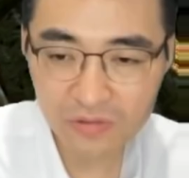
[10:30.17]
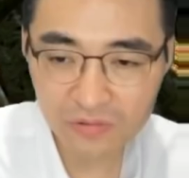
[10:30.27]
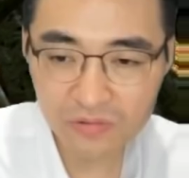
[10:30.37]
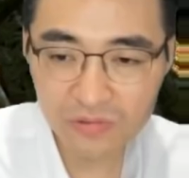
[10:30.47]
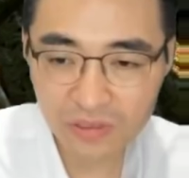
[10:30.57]

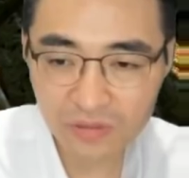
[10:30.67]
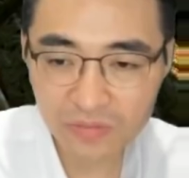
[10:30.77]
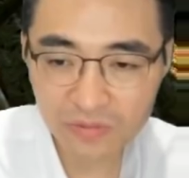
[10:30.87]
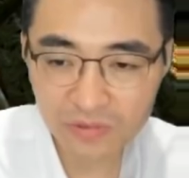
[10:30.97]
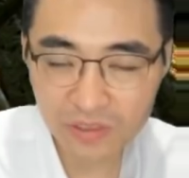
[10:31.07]

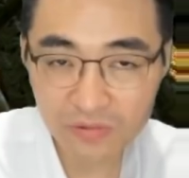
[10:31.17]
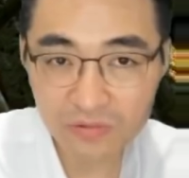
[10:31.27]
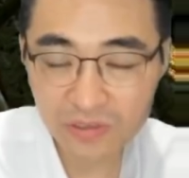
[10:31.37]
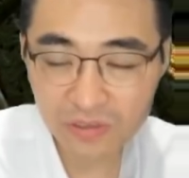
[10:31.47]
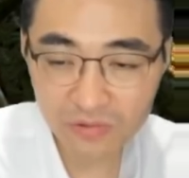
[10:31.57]
운수장비, 뭐
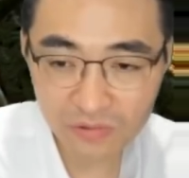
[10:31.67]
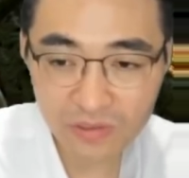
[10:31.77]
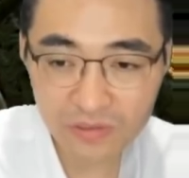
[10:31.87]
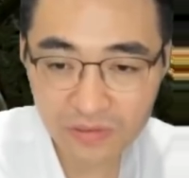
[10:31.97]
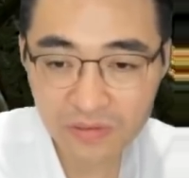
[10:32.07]
자동차,
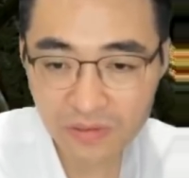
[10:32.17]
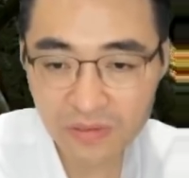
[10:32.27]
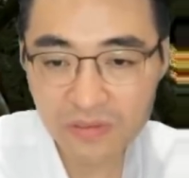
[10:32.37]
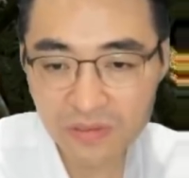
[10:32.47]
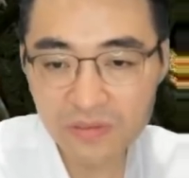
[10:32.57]
조선
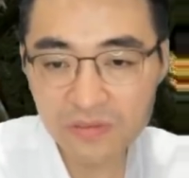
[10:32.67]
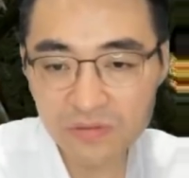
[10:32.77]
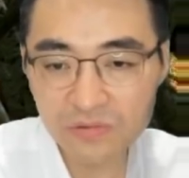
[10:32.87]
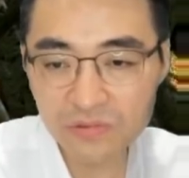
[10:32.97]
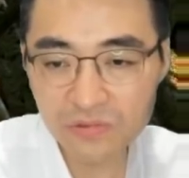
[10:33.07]

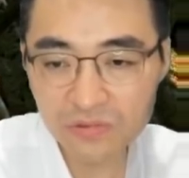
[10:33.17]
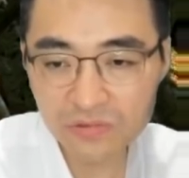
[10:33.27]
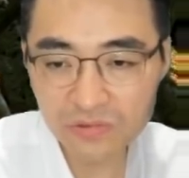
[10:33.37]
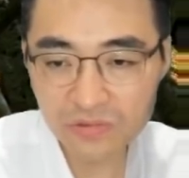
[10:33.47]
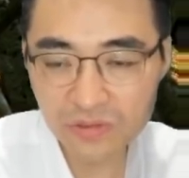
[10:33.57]

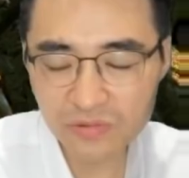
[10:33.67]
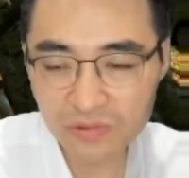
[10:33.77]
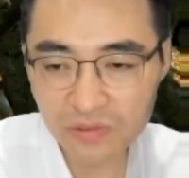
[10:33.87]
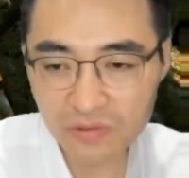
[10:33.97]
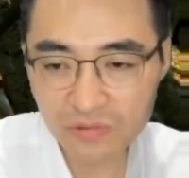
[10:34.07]
이쪽은 좀 일부
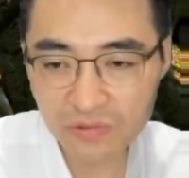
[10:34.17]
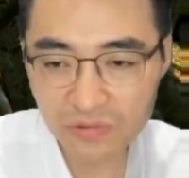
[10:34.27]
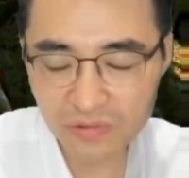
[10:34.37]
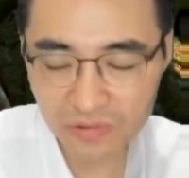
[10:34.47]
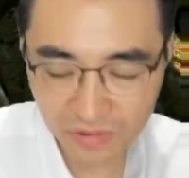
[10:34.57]
들어왔고,